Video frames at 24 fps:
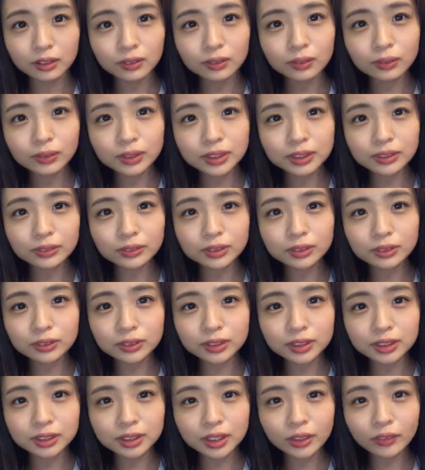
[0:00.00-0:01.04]
こじこじこ
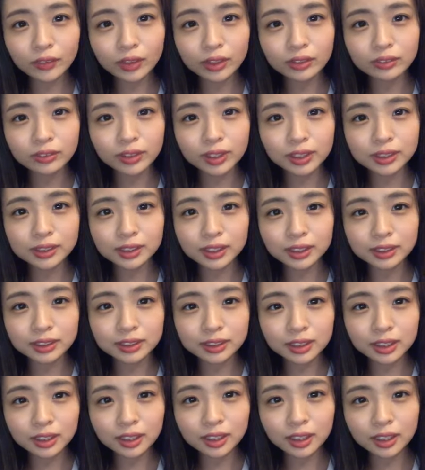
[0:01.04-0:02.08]
じ名古屋のエスカ
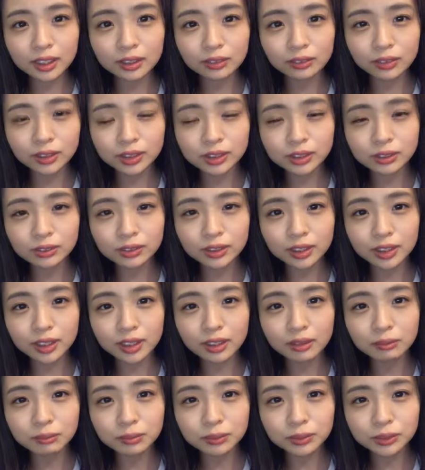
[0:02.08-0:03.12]
地下街の飲食店
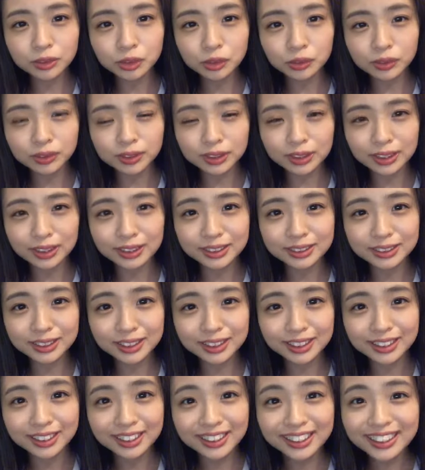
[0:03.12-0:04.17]
半分以上を制覇したあ
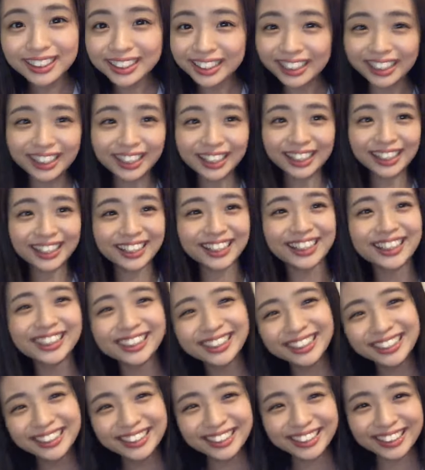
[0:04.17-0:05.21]
あ、
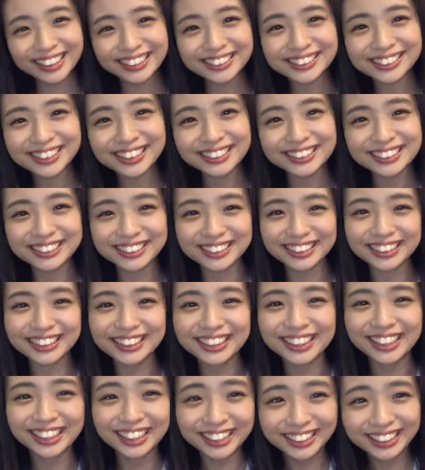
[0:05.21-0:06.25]
エスカ地下
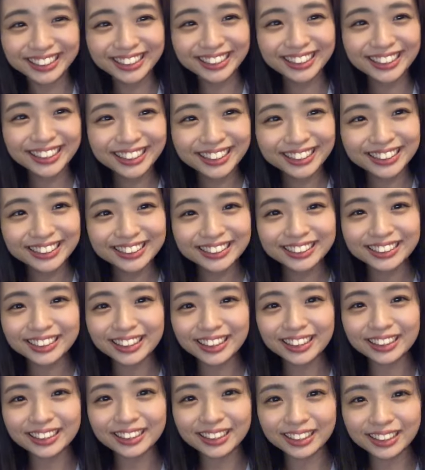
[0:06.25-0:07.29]
街
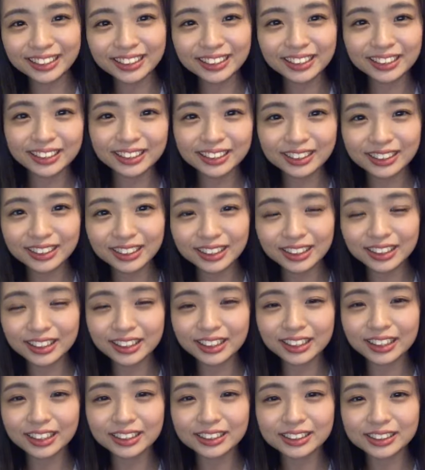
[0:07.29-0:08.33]
えね駅
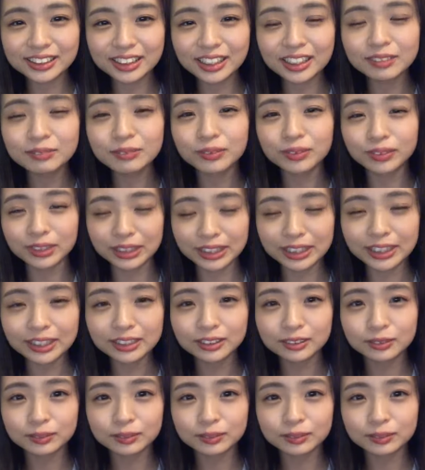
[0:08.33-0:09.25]
から近いもんね